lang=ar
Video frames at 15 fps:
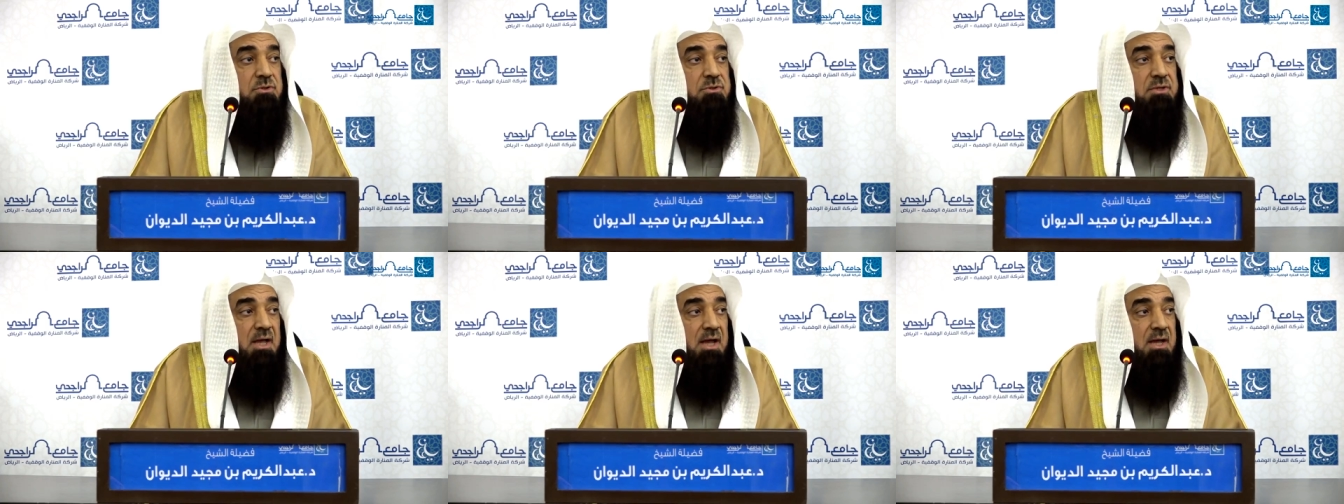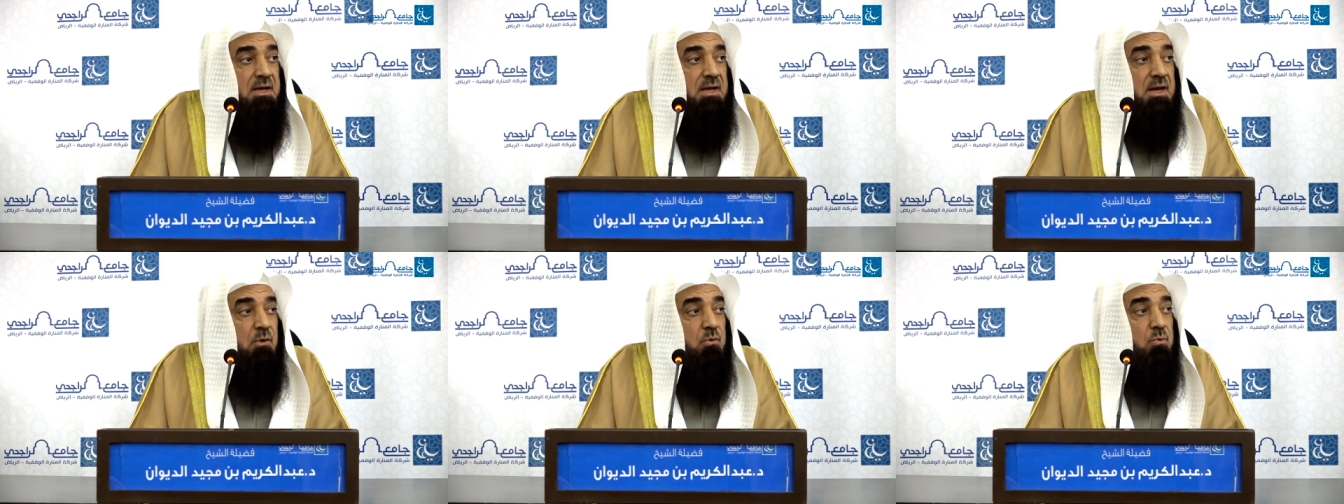تعالى
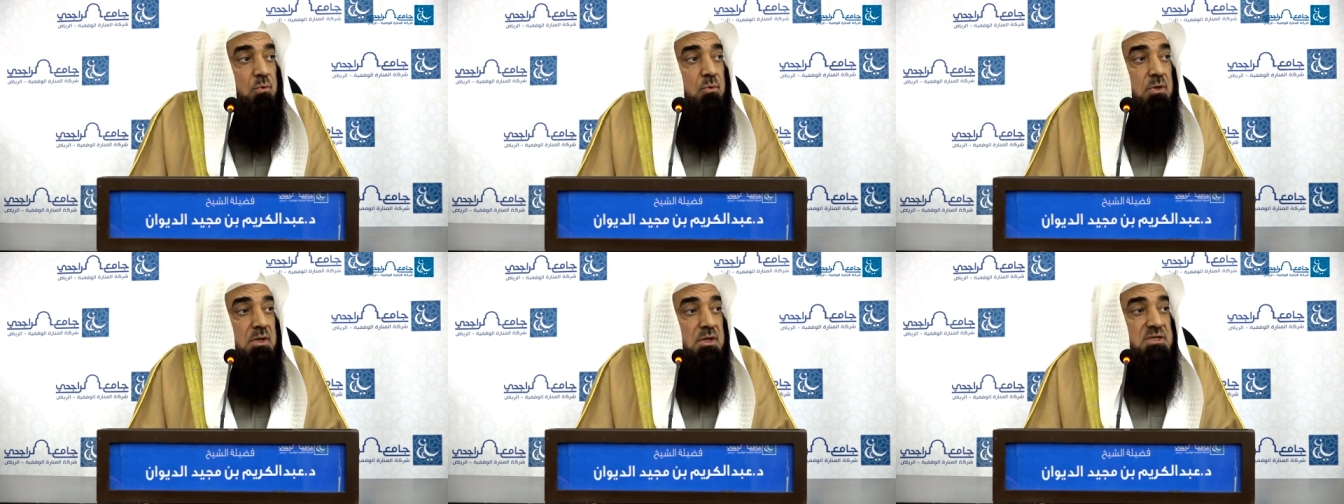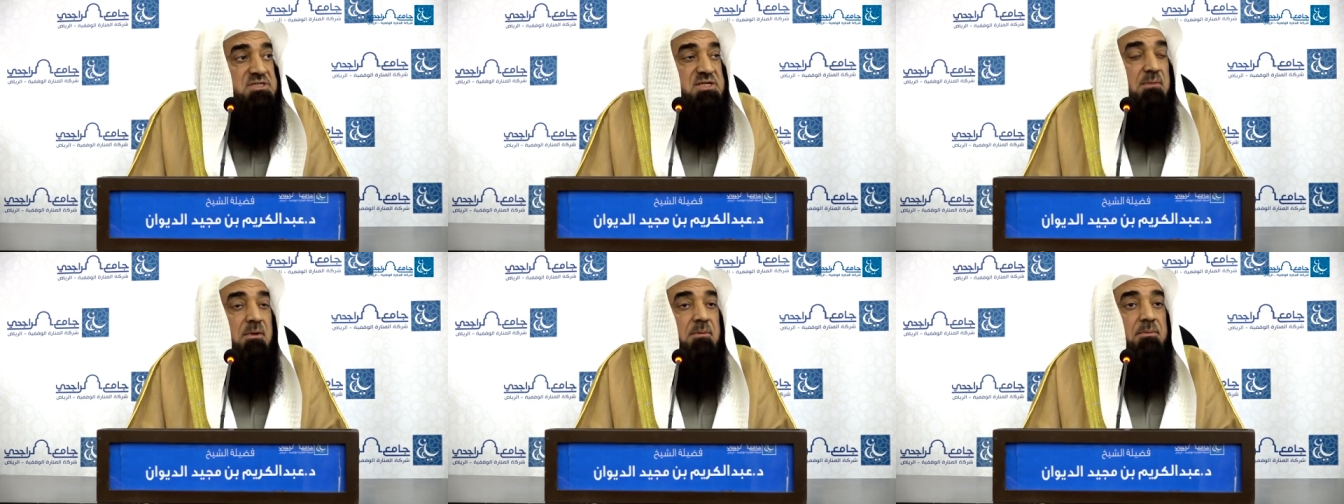له
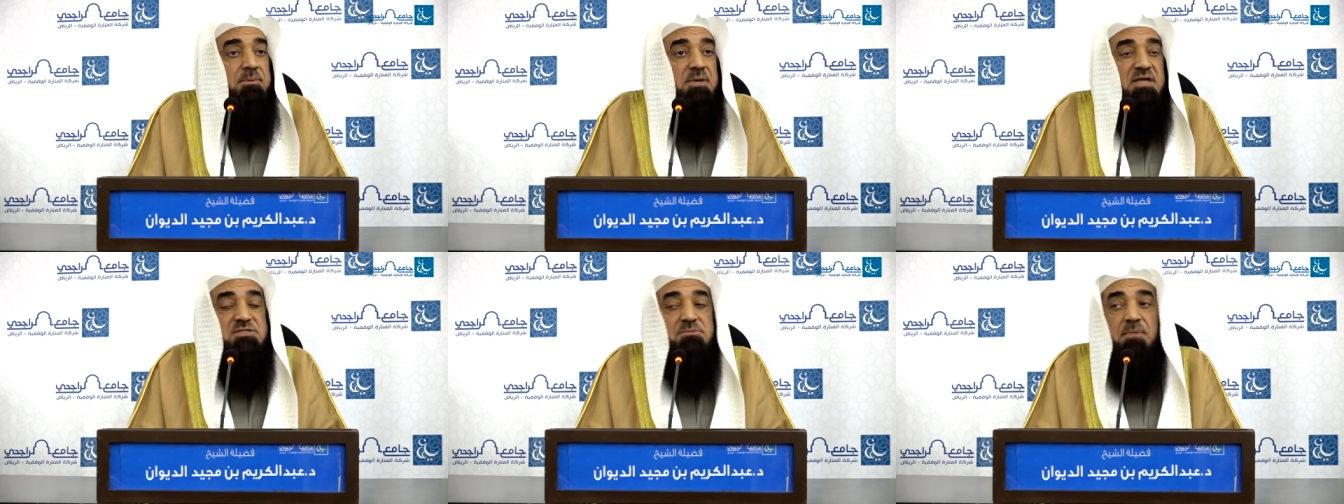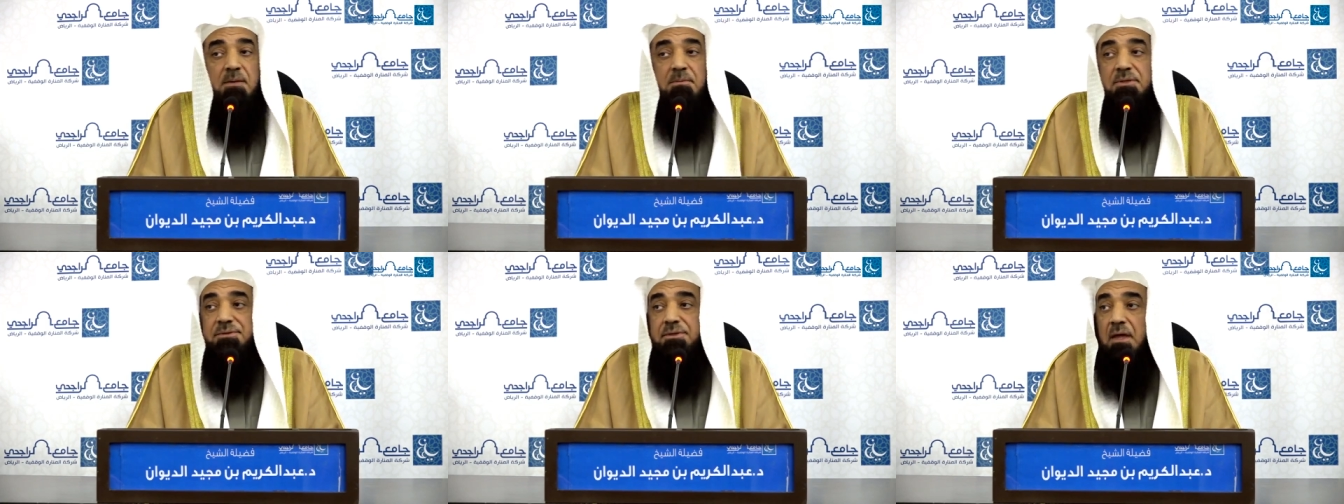سبب من اسباب
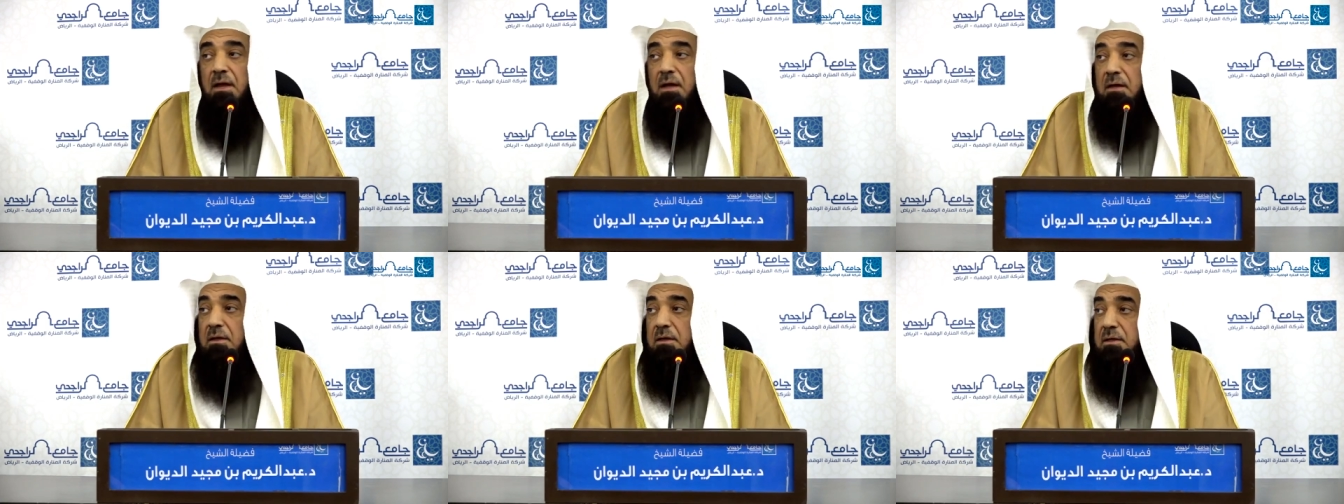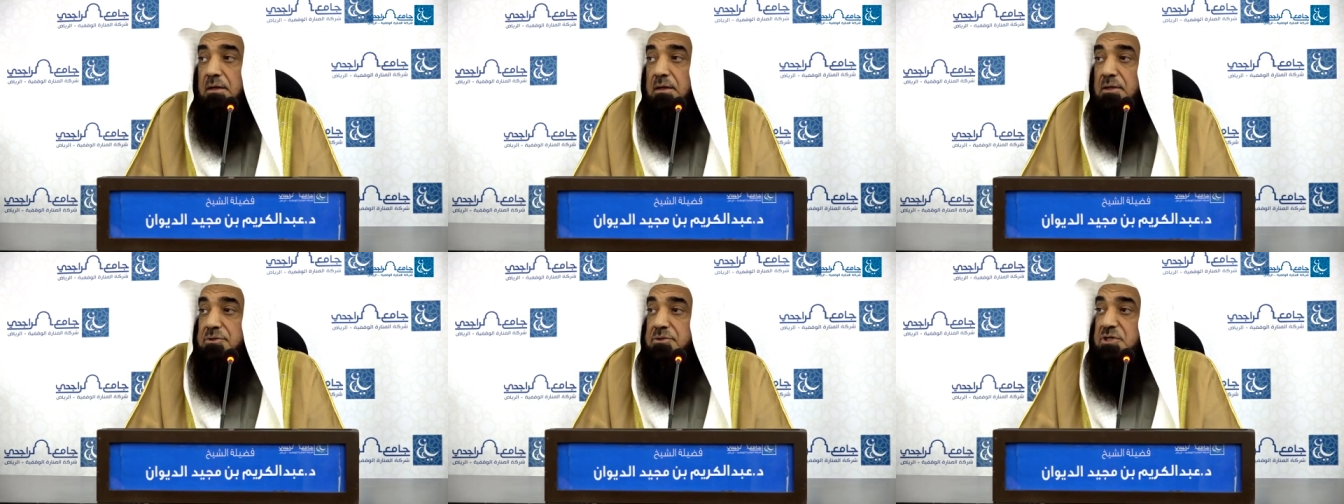الطاعه
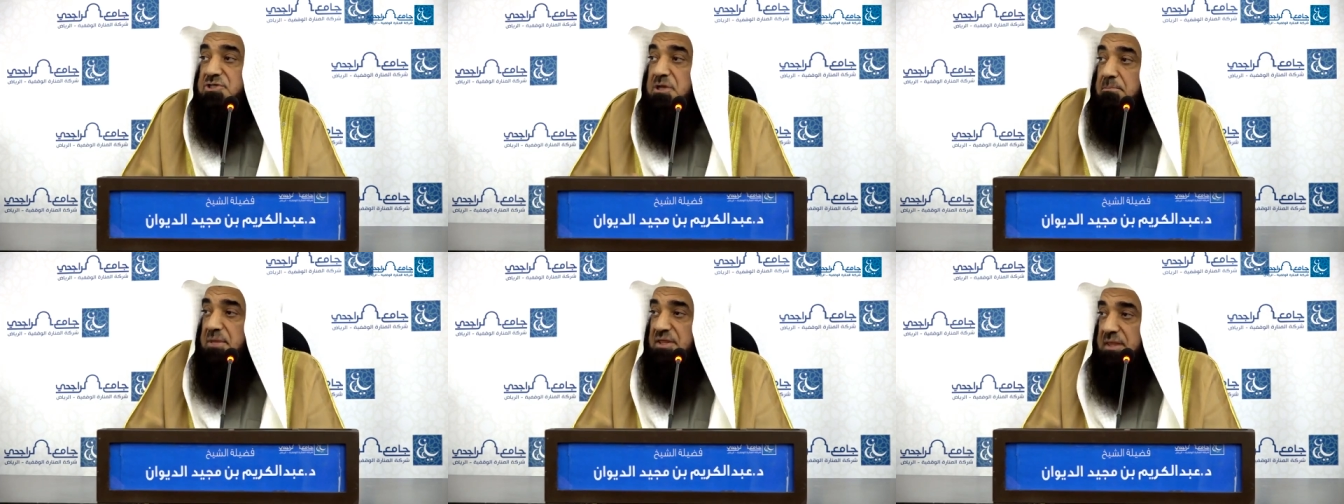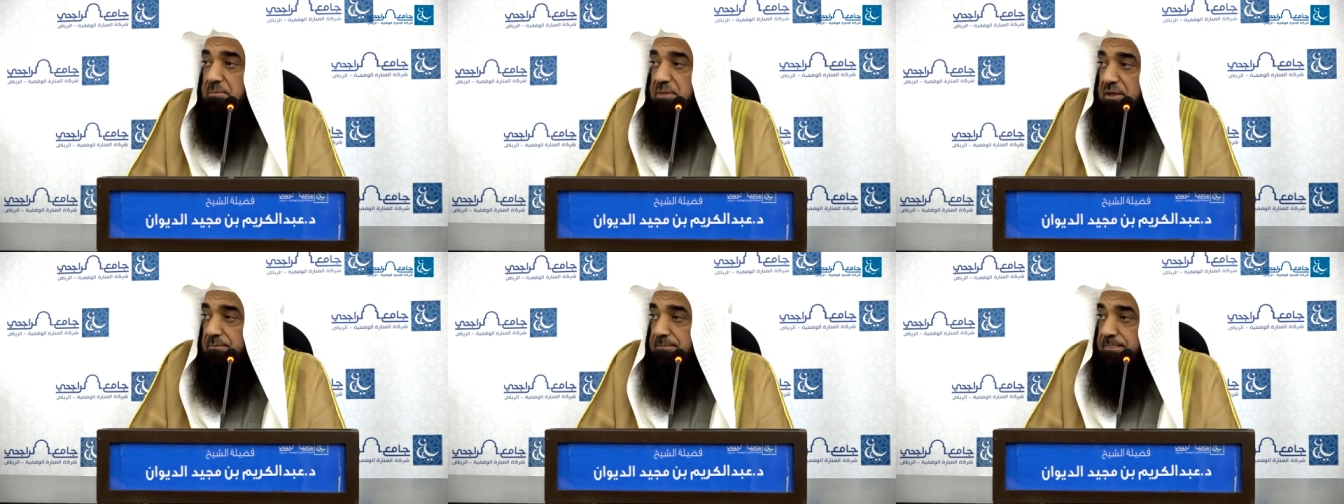تشبث به